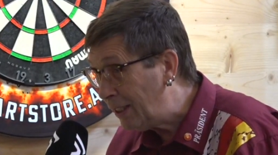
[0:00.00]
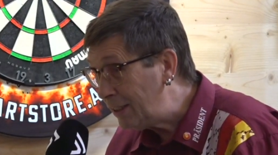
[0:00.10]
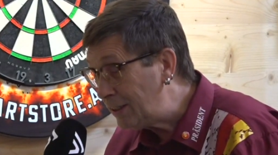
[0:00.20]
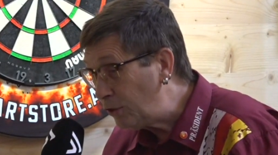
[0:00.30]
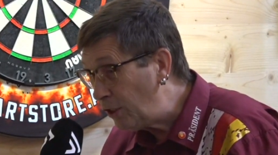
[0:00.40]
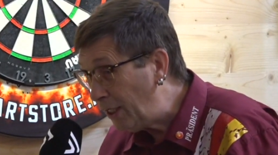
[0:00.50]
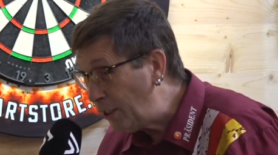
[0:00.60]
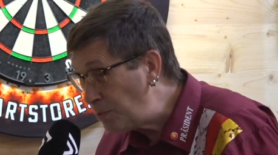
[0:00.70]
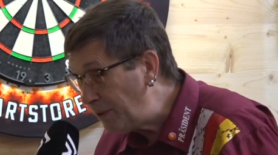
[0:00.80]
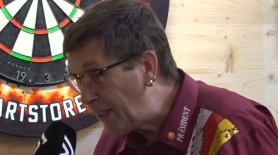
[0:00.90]
Ist natürlich
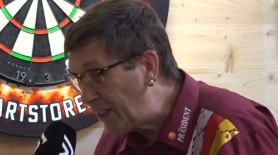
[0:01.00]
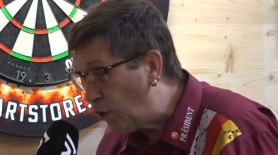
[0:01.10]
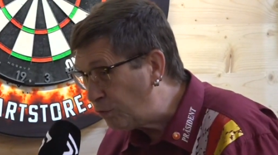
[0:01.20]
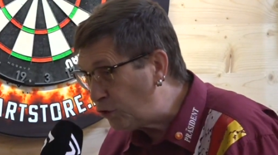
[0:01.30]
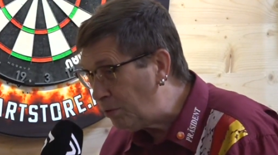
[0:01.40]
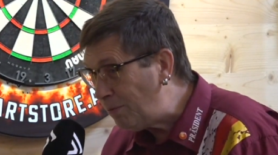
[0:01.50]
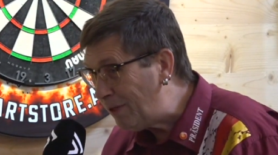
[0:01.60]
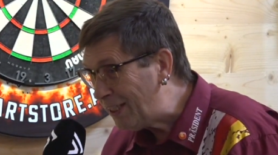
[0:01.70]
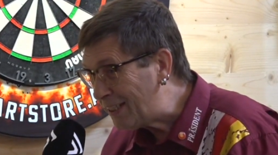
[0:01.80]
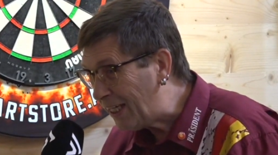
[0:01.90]
eine schwierige Aufgabe,
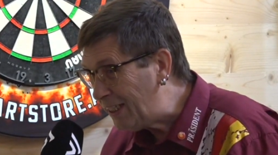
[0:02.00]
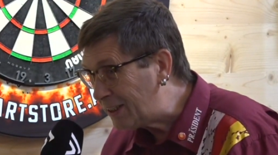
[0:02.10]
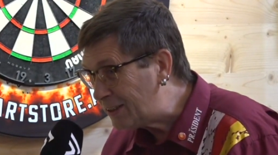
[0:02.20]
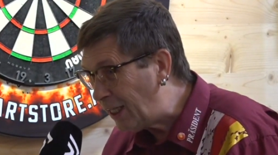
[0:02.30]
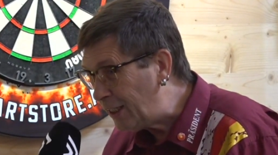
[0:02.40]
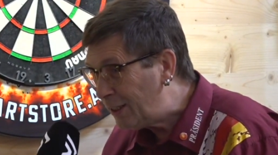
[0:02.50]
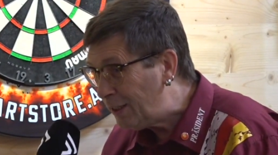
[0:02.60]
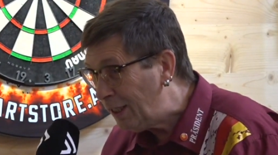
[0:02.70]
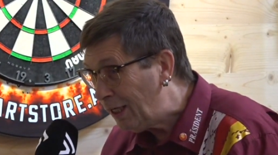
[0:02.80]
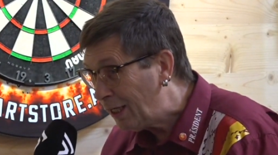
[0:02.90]
weil die Trainingszeiten
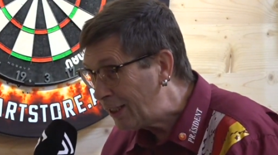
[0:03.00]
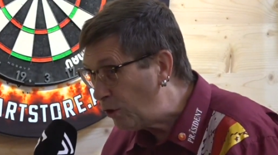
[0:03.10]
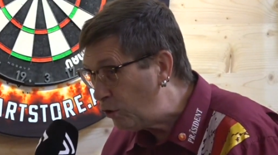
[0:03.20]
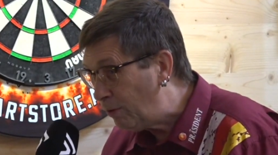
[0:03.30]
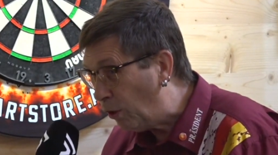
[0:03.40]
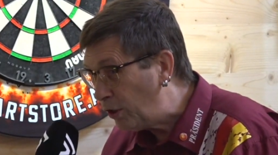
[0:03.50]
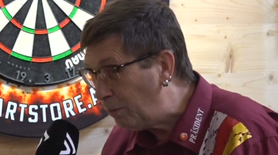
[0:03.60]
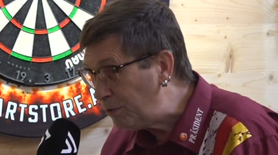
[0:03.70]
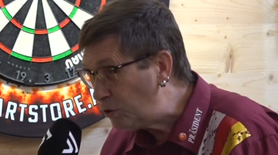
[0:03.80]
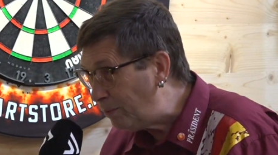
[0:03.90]
gegenüber anderen
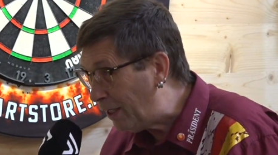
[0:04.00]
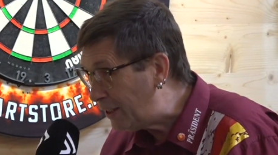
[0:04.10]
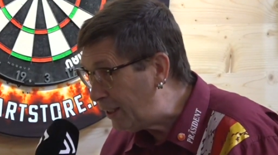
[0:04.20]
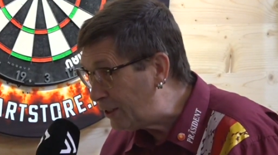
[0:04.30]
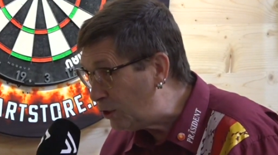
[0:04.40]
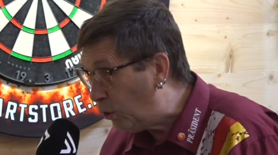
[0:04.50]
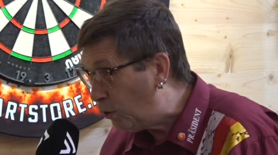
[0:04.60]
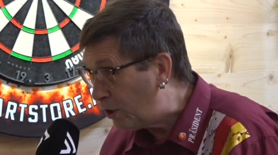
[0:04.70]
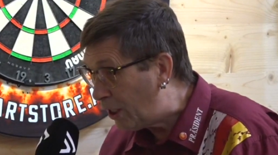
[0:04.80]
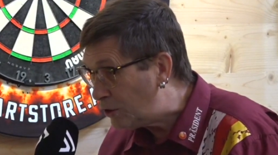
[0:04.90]
bist du weit hinten
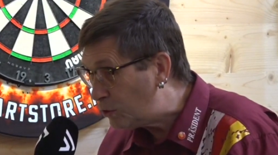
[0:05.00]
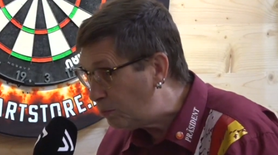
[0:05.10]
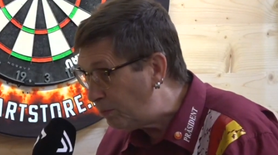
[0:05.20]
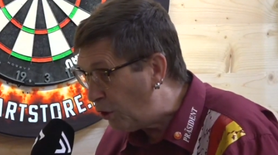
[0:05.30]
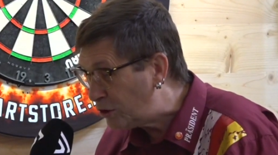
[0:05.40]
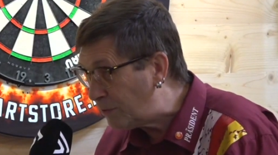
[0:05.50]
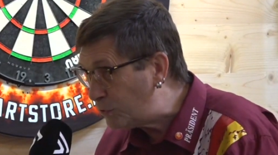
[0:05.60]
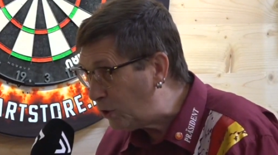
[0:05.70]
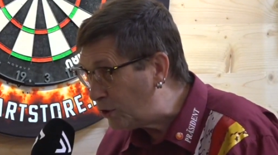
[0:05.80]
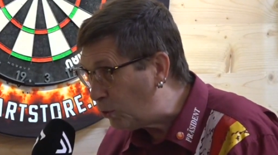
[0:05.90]
nach. Also du brauchst auf
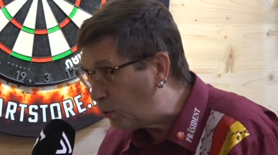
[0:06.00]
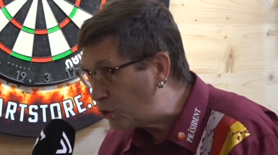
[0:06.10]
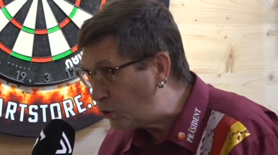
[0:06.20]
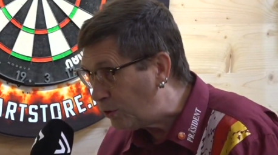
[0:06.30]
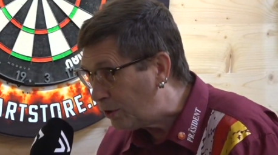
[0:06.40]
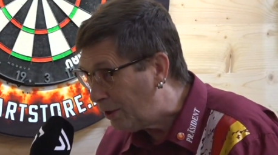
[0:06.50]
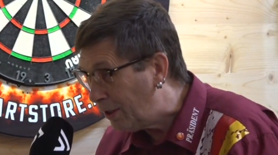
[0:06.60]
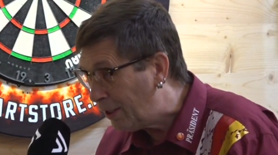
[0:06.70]
so einem Tag schon